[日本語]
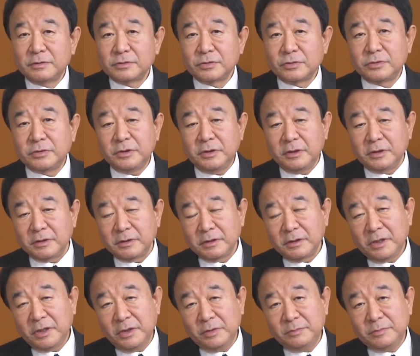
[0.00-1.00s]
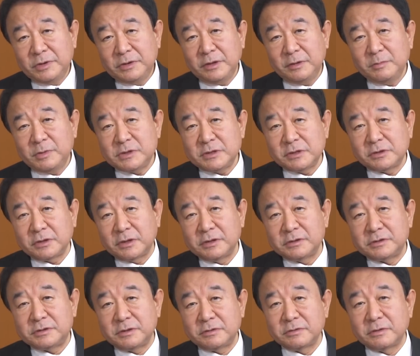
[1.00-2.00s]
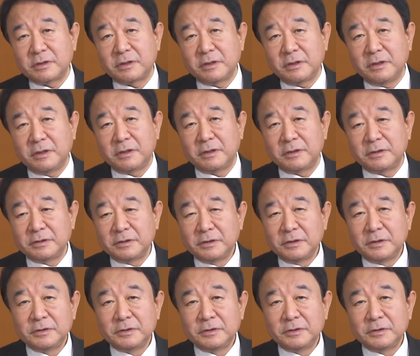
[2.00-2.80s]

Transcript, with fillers: それで半身で見せたりしてるから